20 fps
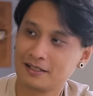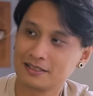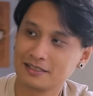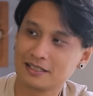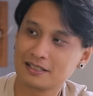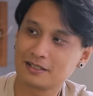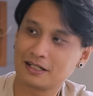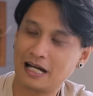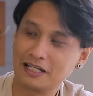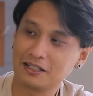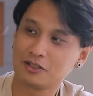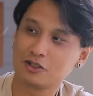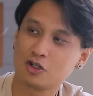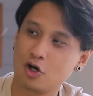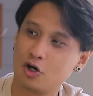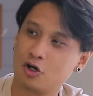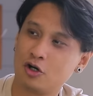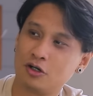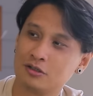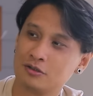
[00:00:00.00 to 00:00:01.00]
ก็จะคัด
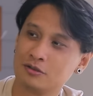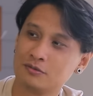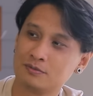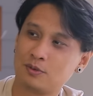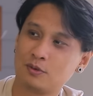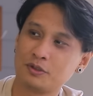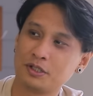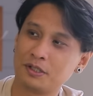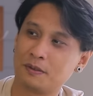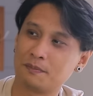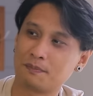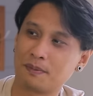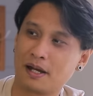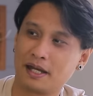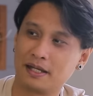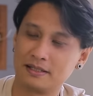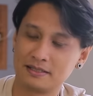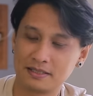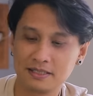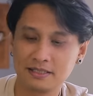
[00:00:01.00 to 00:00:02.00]
กรองพวกนี้ออกไป
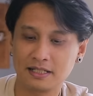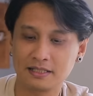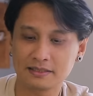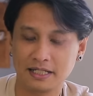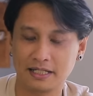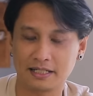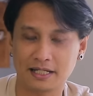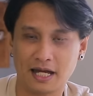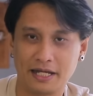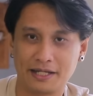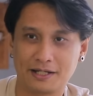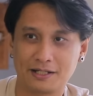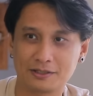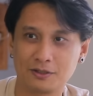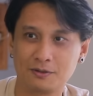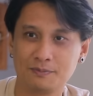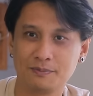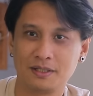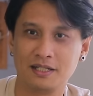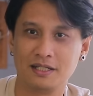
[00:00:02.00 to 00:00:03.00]
ซึ่งนักเตะไทยก็
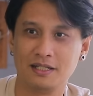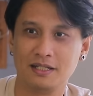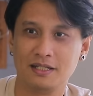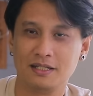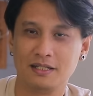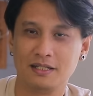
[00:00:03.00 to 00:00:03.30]
ต้องมี